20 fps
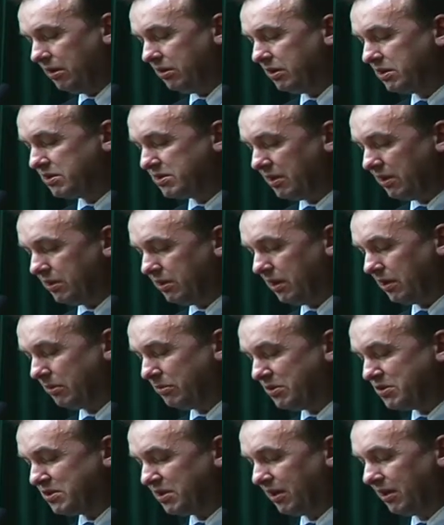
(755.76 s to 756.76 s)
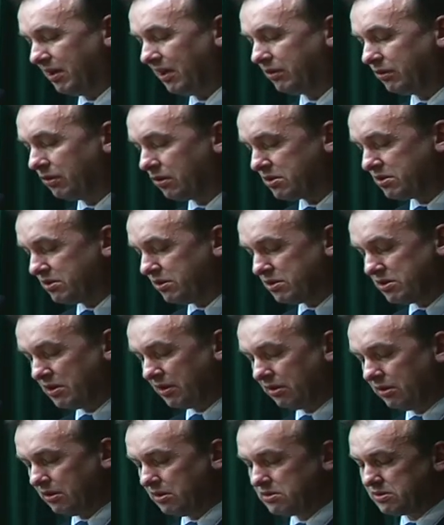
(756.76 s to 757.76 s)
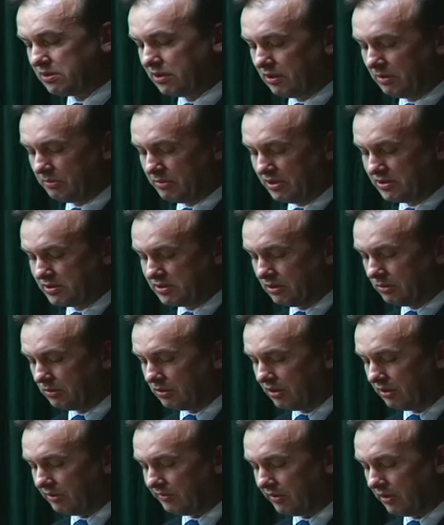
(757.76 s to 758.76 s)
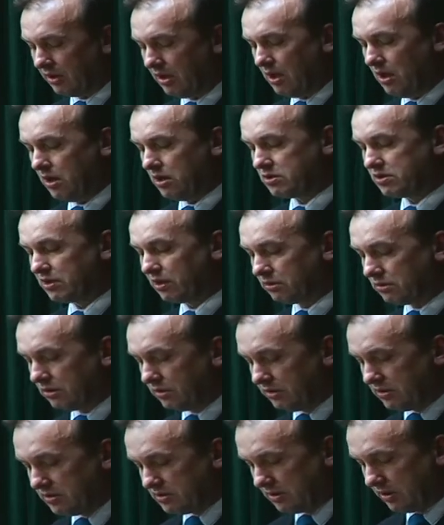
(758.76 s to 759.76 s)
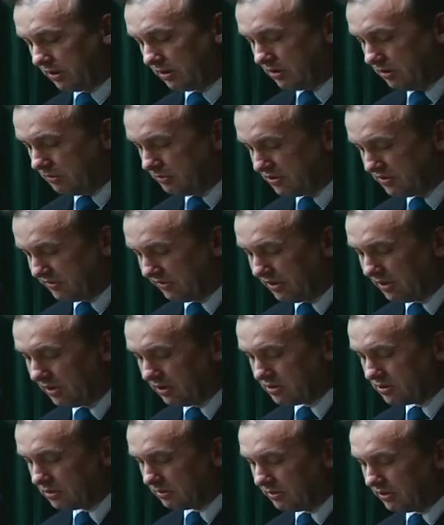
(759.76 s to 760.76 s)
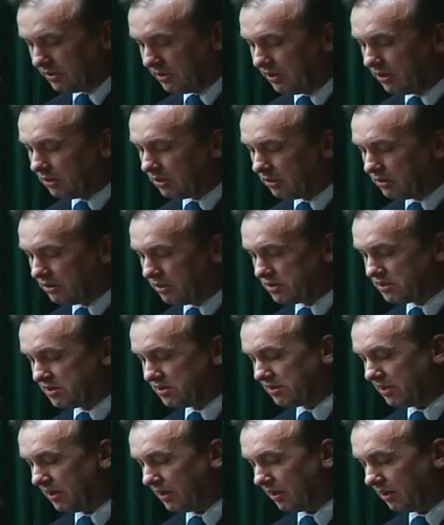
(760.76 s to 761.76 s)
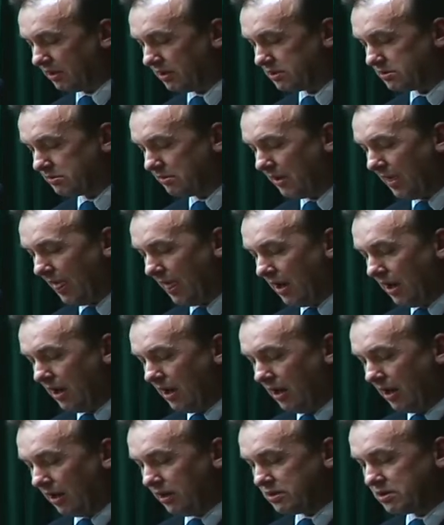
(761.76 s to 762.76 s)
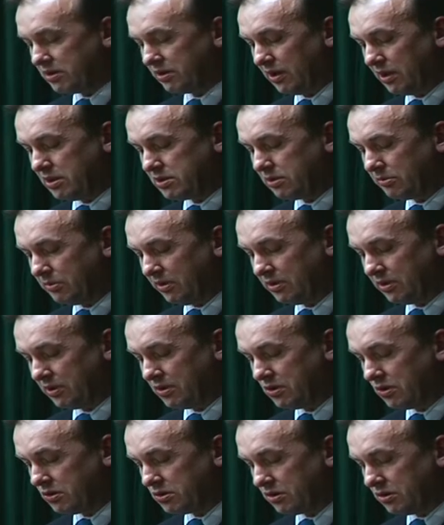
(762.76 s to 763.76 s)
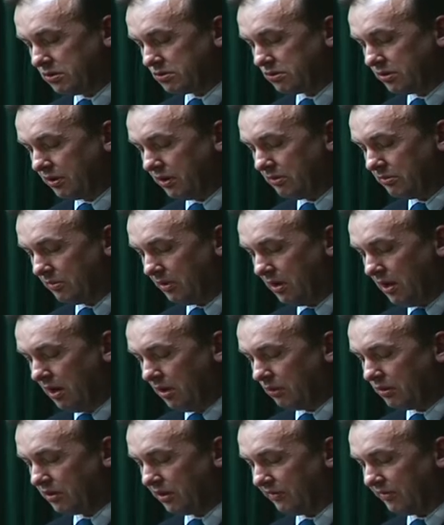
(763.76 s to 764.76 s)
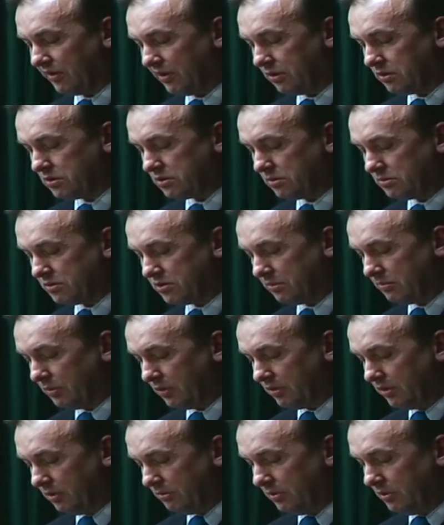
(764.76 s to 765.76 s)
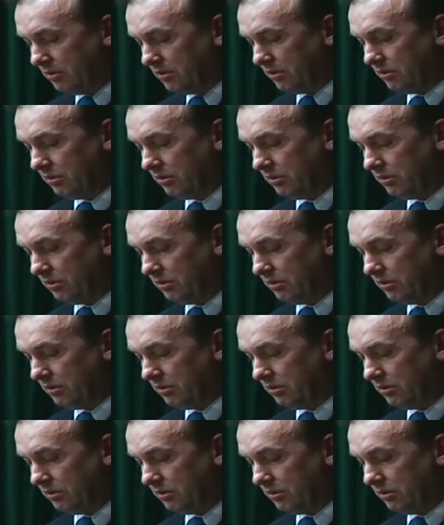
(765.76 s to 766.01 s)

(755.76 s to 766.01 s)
nie ceni, jak pisze, katorżniczego języka prac naukowych, rzadko i dyskretnie pozwalając sobie na ironię czy sarkazm. Ale czytając obie te książki czujemy ukrywającą się pod nimi,